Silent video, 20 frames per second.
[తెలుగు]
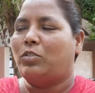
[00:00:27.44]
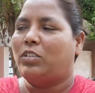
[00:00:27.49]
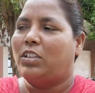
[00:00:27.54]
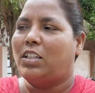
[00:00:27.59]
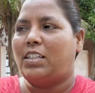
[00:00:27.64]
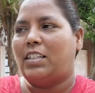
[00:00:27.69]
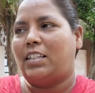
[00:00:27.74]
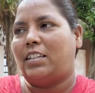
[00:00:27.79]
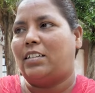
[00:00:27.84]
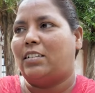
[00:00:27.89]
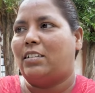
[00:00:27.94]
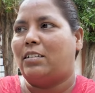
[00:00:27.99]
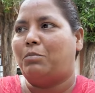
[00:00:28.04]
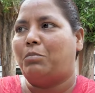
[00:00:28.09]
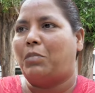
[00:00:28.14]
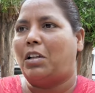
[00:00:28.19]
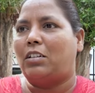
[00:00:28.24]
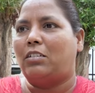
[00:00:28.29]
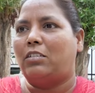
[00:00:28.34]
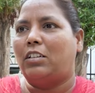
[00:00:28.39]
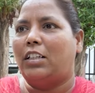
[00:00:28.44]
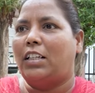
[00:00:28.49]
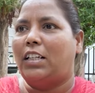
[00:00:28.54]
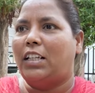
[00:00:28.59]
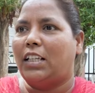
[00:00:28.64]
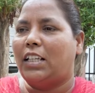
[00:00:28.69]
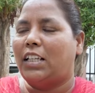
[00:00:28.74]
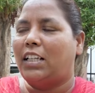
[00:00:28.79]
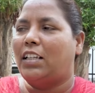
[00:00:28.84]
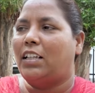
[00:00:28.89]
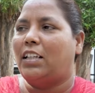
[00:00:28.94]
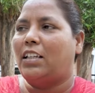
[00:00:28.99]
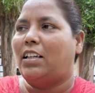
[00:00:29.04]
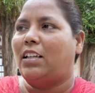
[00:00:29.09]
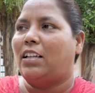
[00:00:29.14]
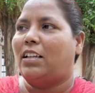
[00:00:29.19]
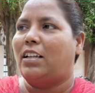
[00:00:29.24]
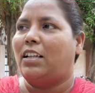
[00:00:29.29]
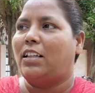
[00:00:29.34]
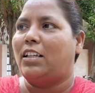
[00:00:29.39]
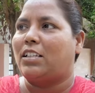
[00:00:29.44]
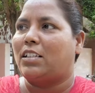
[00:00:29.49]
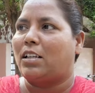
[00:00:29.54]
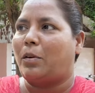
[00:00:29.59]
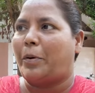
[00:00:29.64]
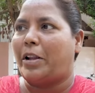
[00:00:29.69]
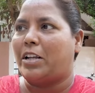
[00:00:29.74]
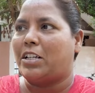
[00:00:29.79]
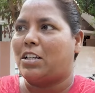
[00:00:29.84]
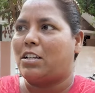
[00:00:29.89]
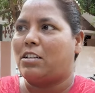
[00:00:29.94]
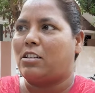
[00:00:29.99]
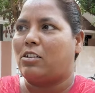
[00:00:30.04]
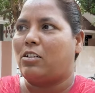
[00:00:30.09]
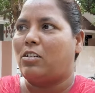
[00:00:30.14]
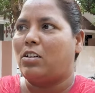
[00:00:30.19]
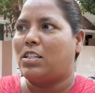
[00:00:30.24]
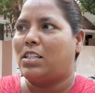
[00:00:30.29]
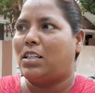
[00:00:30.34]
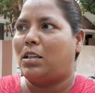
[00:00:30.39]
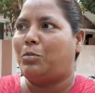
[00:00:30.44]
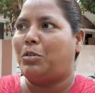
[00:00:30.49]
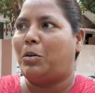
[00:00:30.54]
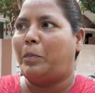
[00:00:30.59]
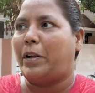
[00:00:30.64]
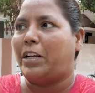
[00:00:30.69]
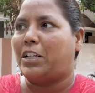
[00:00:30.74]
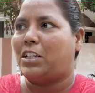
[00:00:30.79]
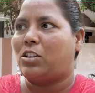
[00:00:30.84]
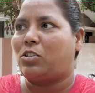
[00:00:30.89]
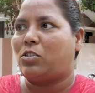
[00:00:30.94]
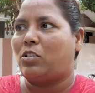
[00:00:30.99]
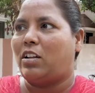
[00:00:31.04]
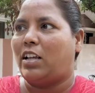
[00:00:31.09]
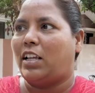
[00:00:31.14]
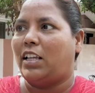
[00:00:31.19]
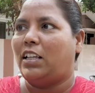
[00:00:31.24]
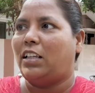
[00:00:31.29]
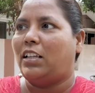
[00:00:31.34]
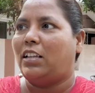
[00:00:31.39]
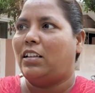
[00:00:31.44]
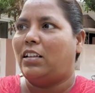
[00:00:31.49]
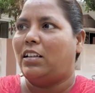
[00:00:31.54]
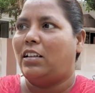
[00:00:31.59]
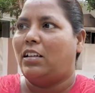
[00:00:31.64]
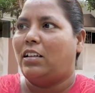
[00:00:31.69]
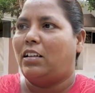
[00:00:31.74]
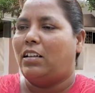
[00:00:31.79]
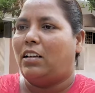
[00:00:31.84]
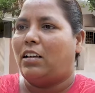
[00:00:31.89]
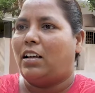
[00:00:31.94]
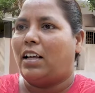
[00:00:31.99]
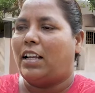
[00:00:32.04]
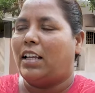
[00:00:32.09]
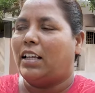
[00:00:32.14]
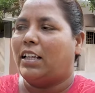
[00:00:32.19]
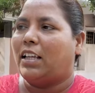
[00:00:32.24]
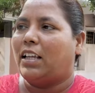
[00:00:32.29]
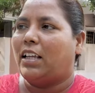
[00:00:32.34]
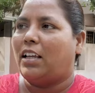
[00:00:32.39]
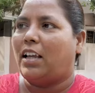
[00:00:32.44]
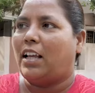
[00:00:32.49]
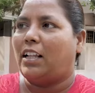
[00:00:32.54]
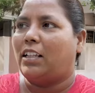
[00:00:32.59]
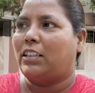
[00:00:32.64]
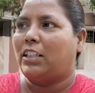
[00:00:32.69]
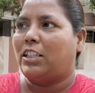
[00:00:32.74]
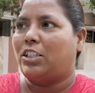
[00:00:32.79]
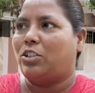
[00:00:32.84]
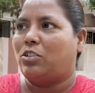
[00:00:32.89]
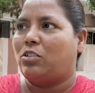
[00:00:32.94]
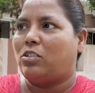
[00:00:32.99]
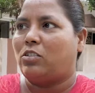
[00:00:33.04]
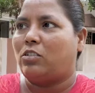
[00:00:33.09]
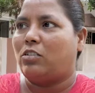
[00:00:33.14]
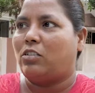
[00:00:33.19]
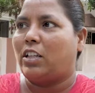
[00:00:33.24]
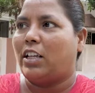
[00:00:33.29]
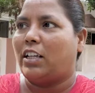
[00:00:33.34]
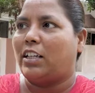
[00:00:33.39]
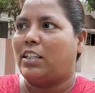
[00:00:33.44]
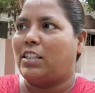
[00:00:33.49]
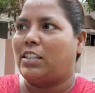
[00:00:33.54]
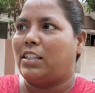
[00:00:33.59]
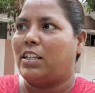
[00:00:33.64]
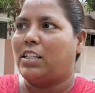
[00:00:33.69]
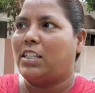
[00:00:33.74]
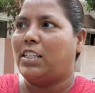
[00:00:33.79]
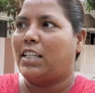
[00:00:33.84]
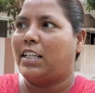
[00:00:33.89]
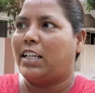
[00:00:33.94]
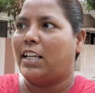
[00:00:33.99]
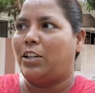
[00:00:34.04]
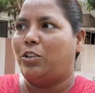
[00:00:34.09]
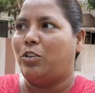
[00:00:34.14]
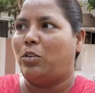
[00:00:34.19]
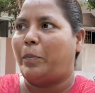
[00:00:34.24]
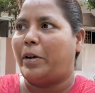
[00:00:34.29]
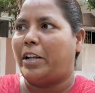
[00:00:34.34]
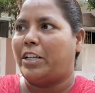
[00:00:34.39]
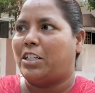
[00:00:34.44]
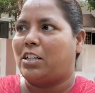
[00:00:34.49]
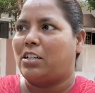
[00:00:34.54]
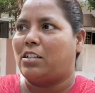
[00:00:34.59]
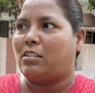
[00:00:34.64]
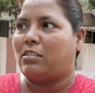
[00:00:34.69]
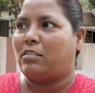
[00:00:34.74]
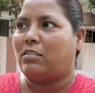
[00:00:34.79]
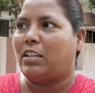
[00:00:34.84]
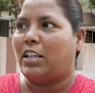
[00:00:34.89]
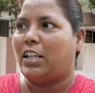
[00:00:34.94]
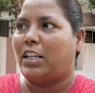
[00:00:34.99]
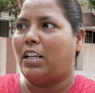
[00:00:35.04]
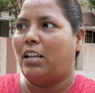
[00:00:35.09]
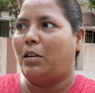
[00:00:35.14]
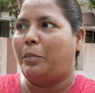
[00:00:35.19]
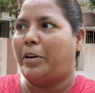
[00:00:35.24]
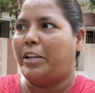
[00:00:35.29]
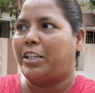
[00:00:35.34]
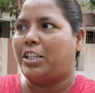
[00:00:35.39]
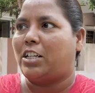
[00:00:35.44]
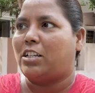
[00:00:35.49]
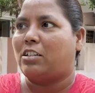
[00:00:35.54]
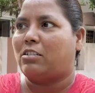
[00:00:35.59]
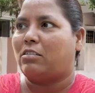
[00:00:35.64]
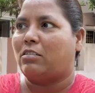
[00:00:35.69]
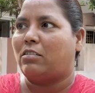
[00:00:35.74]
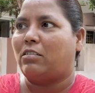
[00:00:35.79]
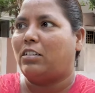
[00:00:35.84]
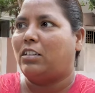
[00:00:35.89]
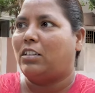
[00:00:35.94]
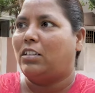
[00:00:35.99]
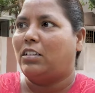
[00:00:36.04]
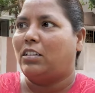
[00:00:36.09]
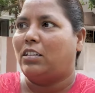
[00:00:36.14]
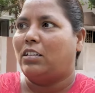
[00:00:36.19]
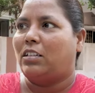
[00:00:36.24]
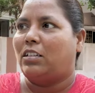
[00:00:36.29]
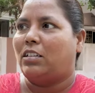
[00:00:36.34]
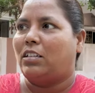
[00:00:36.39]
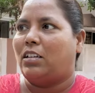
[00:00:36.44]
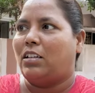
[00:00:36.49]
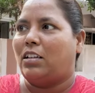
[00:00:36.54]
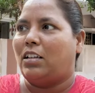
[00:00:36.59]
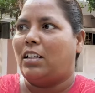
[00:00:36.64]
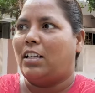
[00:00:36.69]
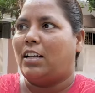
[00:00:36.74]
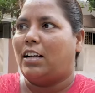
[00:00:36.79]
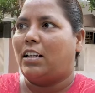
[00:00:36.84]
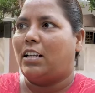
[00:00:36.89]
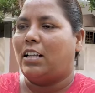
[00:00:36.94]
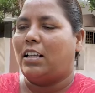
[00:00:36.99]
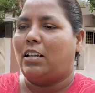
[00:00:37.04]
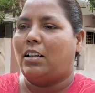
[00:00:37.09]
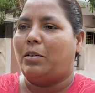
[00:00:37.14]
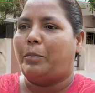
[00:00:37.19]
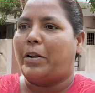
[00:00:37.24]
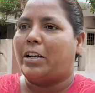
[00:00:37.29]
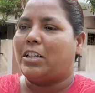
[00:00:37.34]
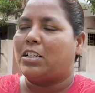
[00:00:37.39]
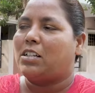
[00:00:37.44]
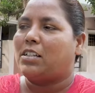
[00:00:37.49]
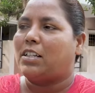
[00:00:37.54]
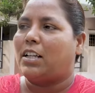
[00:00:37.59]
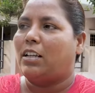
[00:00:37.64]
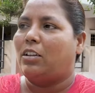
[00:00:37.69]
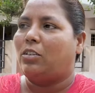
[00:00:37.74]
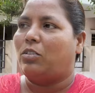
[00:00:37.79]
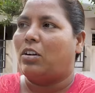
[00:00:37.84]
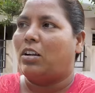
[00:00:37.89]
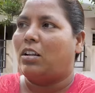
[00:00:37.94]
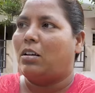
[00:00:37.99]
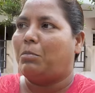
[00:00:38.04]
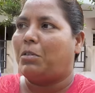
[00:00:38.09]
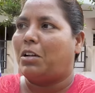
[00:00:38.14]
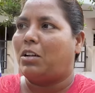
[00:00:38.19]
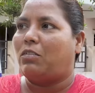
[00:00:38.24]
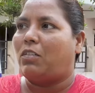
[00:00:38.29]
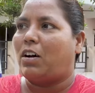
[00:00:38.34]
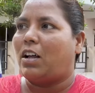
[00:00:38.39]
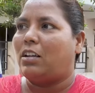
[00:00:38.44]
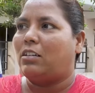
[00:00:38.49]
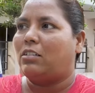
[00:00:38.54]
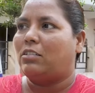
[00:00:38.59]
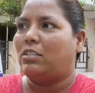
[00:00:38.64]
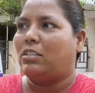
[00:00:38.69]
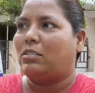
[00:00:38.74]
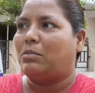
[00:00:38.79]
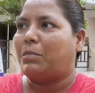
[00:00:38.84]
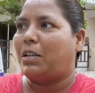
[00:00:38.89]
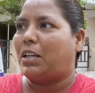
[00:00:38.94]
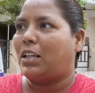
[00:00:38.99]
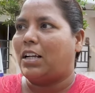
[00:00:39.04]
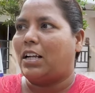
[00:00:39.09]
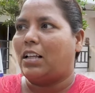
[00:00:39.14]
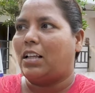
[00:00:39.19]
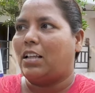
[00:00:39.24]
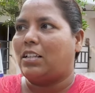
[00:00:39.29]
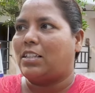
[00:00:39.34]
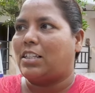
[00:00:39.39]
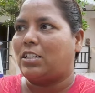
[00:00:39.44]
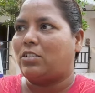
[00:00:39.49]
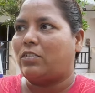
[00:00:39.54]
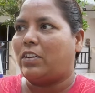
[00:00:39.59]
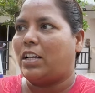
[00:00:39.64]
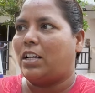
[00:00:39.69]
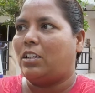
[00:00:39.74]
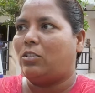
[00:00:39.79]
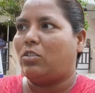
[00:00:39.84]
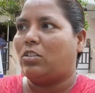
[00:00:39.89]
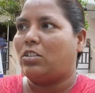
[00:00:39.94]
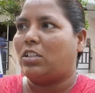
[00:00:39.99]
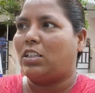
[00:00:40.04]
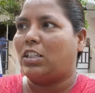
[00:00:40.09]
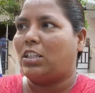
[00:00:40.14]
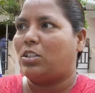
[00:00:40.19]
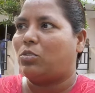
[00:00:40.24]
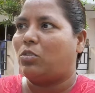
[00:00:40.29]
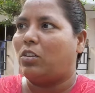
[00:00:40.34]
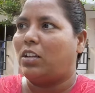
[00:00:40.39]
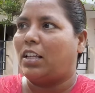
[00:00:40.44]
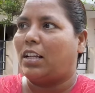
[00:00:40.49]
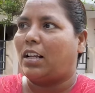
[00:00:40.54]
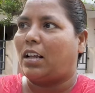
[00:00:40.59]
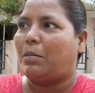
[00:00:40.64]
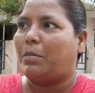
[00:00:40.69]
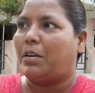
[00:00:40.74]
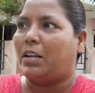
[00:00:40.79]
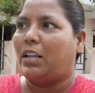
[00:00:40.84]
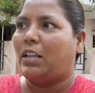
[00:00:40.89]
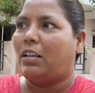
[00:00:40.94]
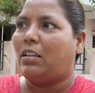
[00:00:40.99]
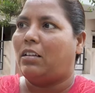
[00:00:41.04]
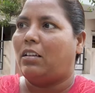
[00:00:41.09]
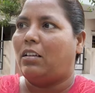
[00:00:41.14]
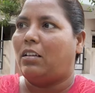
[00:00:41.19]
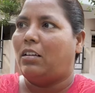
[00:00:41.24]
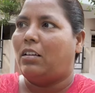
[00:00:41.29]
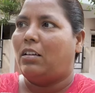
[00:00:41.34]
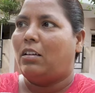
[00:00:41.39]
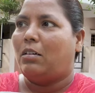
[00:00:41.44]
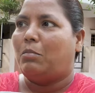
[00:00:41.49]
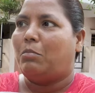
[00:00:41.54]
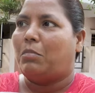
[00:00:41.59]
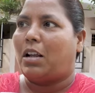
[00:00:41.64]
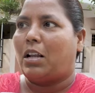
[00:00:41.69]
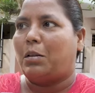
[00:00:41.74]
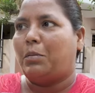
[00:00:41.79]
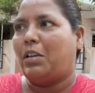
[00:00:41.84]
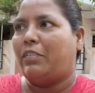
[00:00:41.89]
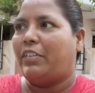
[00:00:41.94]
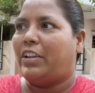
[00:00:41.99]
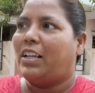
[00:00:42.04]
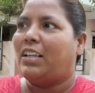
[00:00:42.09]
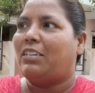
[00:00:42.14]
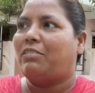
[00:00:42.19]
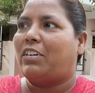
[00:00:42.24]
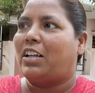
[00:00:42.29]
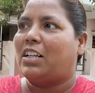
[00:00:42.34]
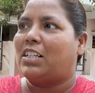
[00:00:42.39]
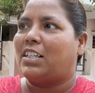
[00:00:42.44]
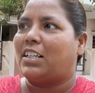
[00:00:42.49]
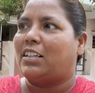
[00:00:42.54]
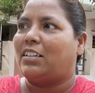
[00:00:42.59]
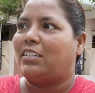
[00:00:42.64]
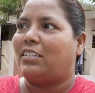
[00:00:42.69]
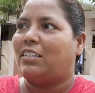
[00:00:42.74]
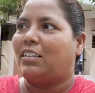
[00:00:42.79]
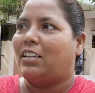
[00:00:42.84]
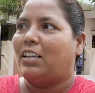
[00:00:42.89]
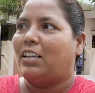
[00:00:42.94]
ఉంది సార్ మనం ఇంటికి వెళ్ళి ఇచ్చే పెన్షన్స్లో డిజేబుల్ పెన్షన్స్ ఉన్నాయి అలాగే హెల్త్ ఇష్యూస్ ఉంటాయి కదా సార్ సికిడియు పెన్షన్స్ కిడ్నీ పేషెంట్స్ ఇలాంటి పెన్షన్స్ అన్ని కూడా మన వాళ్ళు మరి ఇక్కడికి సచివాలయానికి వచ్చి తీసుకోలేరు కాబట్టి మనమే వెళ్ళి ఇవ్వాలి సార్